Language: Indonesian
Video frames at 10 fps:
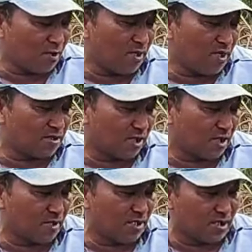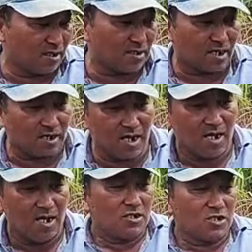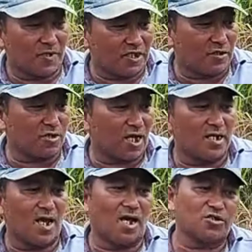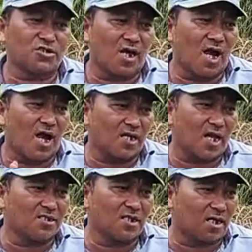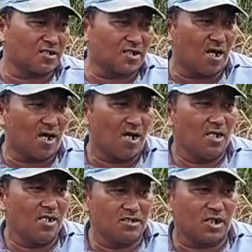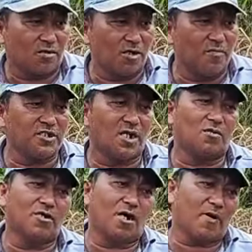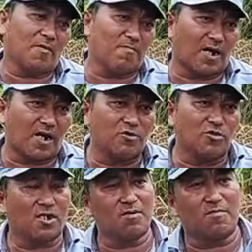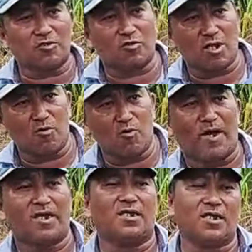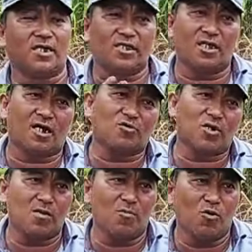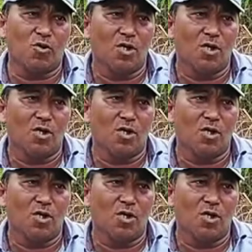aku bilang sangat meningkat? Karena seperti itu tadi, aku setengah hari aja kerja, Insya Allah bisa aku dapat 400 ke 500 ribu, paling dikit 300 ribu,